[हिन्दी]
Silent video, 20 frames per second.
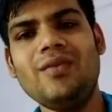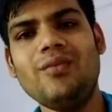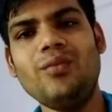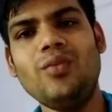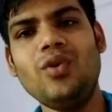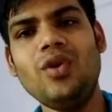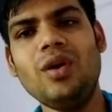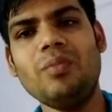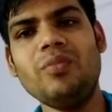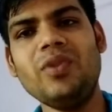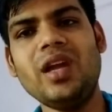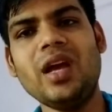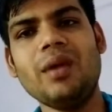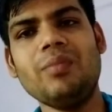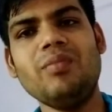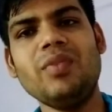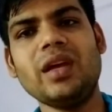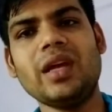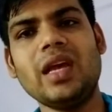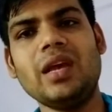वो अपने
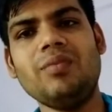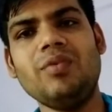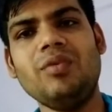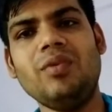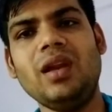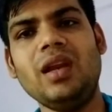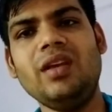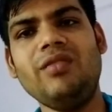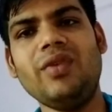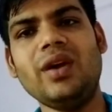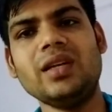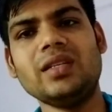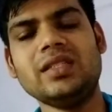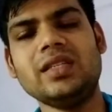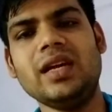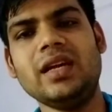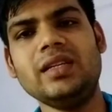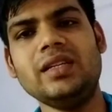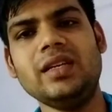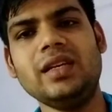आप में कैपेबल है फास्ट
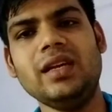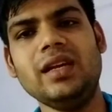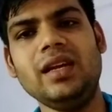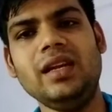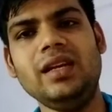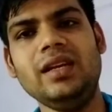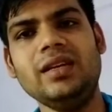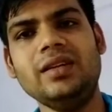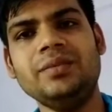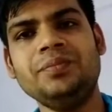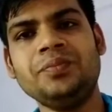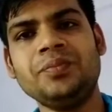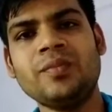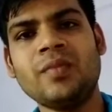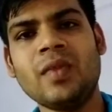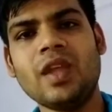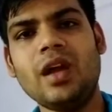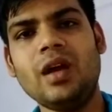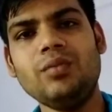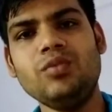चार्जिंग के लिए
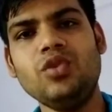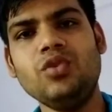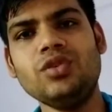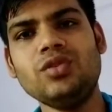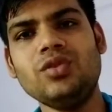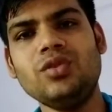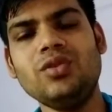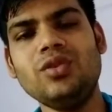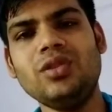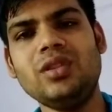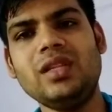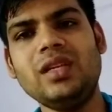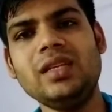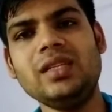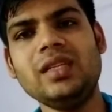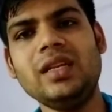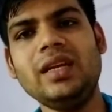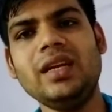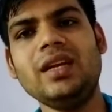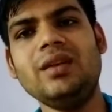अब दोस्तों जो
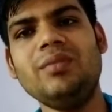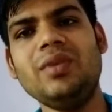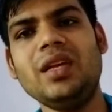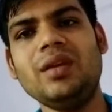तीसरी कमी